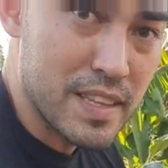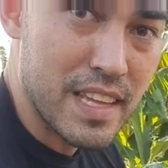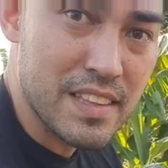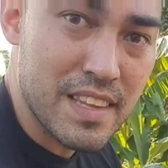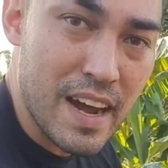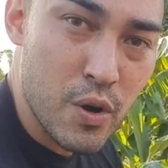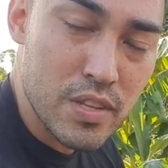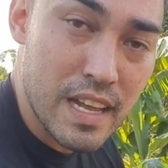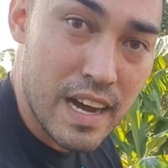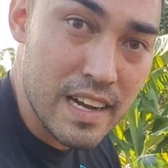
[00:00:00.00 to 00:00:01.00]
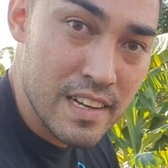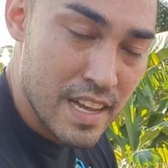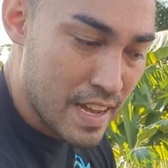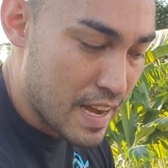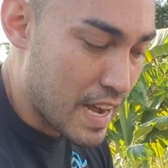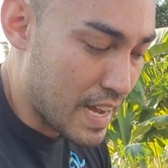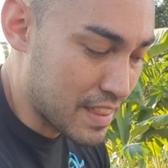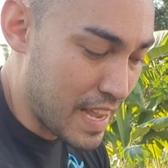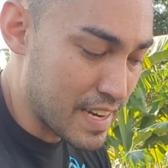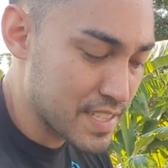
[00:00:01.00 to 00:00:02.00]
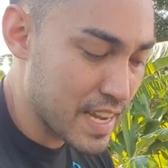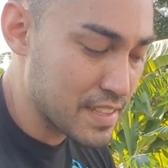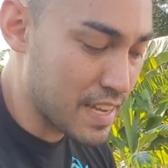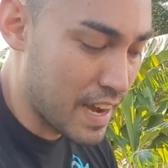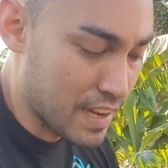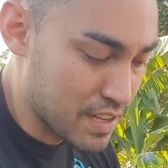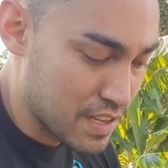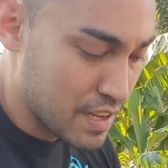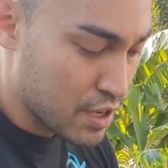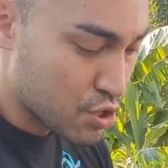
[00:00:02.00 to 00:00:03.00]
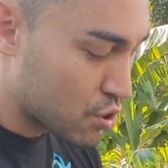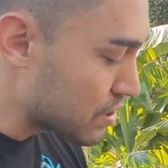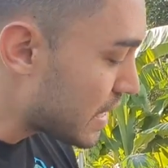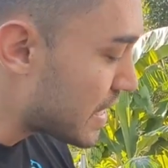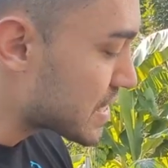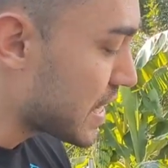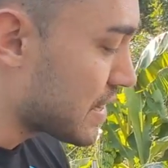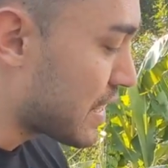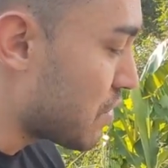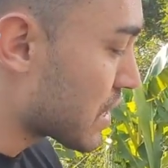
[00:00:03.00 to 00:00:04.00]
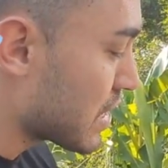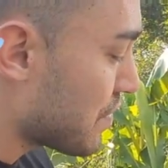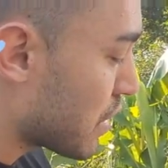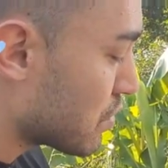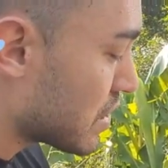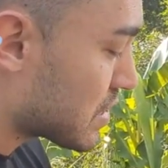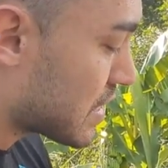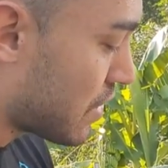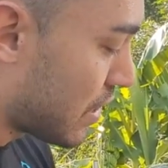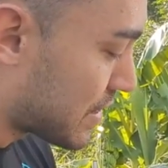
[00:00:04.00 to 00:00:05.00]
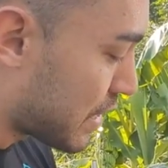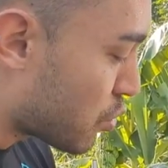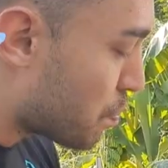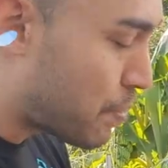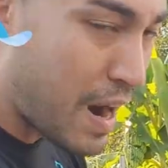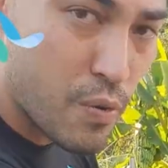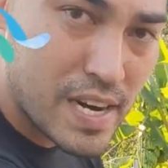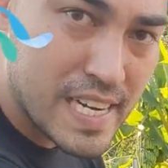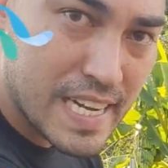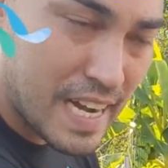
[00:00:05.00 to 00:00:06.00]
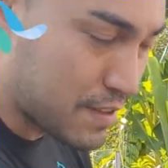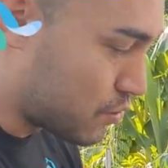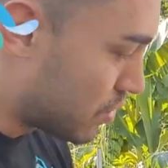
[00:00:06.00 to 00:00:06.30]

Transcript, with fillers: tentar rodar até ela esquentar. Quando ela esquentar, o que, que vai acontecer? ela está com o power ligado.